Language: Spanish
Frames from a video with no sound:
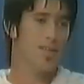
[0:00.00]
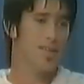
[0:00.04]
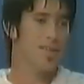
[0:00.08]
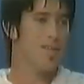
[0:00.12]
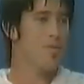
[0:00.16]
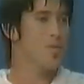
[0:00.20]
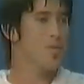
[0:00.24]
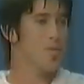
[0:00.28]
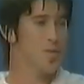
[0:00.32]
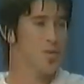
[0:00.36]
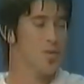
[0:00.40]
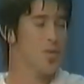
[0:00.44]
todos
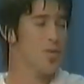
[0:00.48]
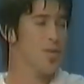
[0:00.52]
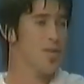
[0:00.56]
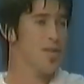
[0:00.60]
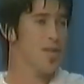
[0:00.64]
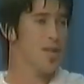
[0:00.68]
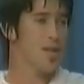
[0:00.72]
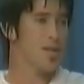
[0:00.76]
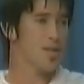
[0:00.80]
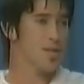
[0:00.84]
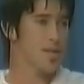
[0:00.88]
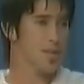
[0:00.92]
los días,
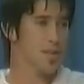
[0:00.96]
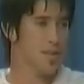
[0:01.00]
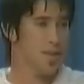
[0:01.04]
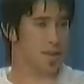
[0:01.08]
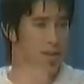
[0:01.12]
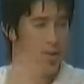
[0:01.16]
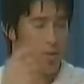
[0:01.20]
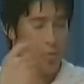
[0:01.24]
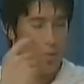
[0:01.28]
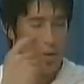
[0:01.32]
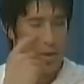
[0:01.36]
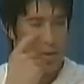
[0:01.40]
tratar de jugar
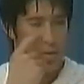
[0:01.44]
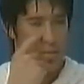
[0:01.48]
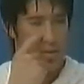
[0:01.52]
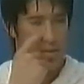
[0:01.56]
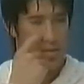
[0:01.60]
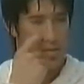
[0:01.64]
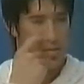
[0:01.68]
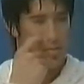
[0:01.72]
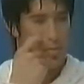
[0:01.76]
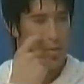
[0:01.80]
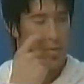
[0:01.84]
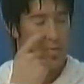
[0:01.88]
lo más simple
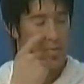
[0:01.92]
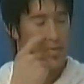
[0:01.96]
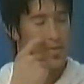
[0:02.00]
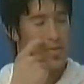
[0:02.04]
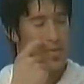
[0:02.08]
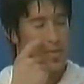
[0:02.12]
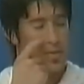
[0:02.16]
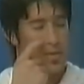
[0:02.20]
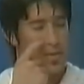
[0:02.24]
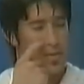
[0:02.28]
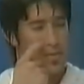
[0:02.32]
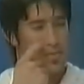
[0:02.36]
posible.
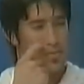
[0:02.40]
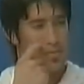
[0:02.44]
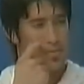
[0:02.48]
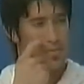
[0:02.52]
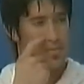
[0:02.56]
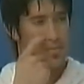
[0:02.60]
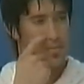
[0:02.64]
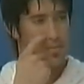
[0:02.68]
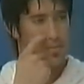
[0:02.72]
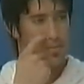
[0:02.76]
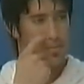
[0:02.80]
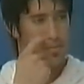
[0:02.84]

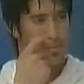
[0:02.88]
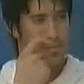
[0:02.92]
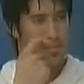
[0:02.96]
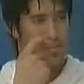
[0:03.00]
Eh, ¿Juega